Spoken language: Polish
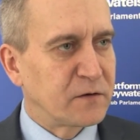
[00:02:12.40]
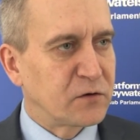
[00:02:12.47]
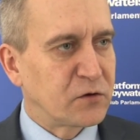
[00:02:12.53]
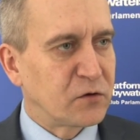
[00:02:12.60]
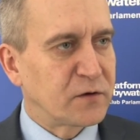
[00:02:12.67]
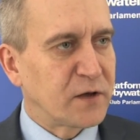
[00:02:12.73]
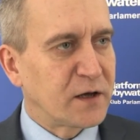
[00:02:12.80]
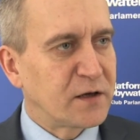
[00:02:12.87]

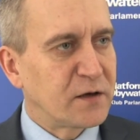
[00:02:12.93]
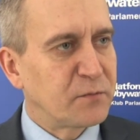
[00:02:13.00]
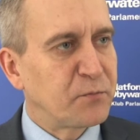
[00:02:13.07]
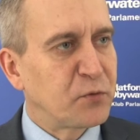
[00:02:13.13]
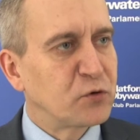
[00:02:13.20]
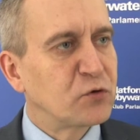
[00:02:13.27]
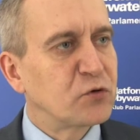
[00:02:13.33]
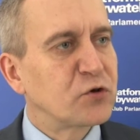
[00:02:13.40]
to takie
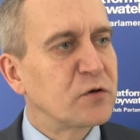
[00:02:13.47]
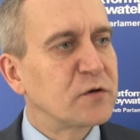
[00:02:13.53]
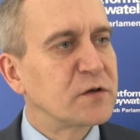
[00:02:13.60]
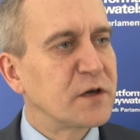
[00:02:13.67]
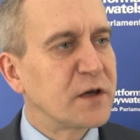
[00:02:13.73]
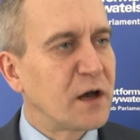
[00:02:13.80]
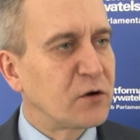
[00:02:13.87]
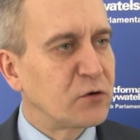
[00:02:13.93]

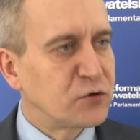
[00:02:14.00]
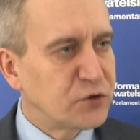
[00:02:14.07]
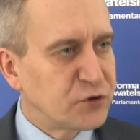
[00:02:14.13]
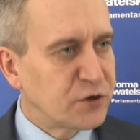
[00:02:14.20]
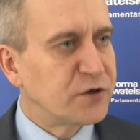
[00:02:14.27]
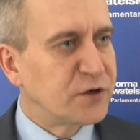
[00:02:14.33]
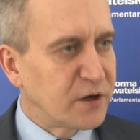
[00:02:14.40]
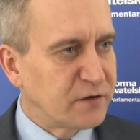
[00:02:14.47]
podnoszące jakość
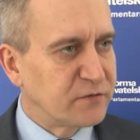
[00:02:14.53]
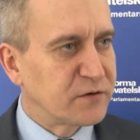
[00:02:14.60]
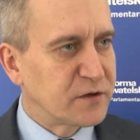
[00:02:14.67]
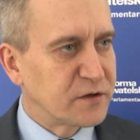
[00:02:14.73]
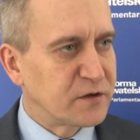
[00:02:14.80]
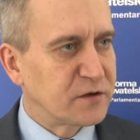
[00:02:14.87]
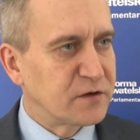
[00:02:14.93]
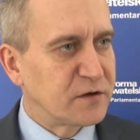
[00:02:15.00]
życia
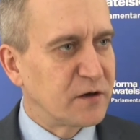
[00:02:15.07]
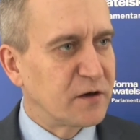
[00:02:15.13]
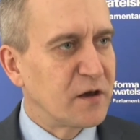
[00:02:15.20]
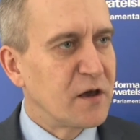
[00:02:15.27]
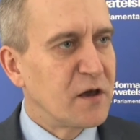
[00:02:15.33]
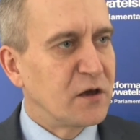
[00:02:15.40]
inwestycje.